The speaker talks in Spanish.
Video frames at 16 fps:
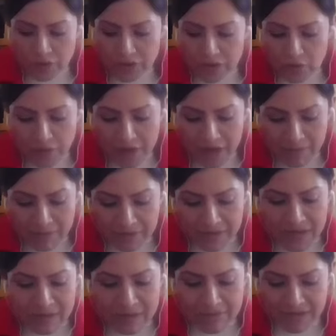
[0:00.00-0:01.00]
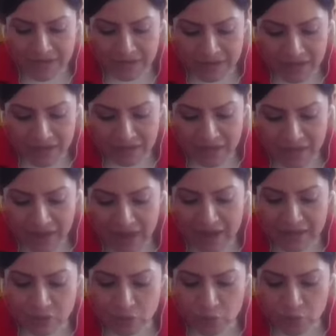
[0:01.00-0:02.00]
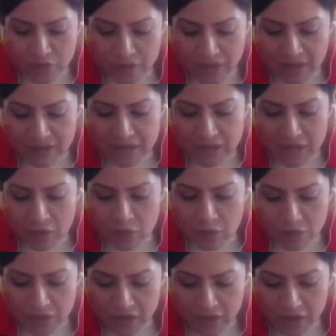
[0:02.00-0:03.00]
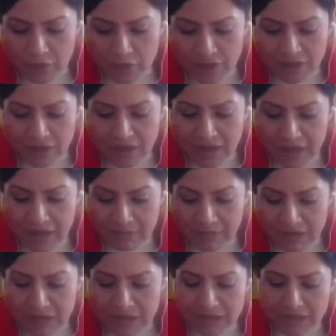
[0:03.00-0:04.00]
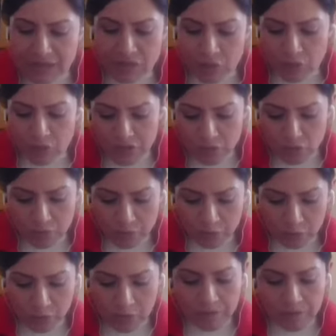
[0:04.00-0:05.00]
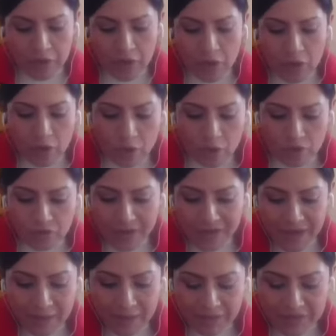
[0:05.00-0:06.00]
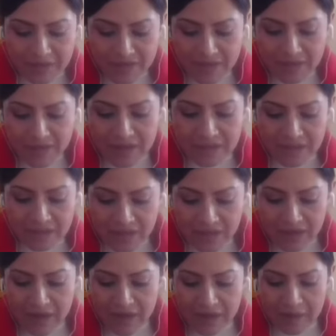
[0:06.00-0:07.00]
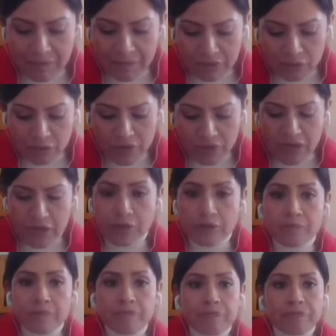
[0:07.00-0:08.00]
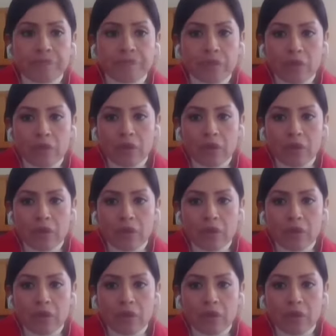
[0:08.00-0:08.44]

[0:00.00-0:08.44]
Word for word: solicito de la manera más atenta a las consejeras y consejero indicarme el sentido de su voto. Consejera presidenta Sandra Liliana Prieto de León. A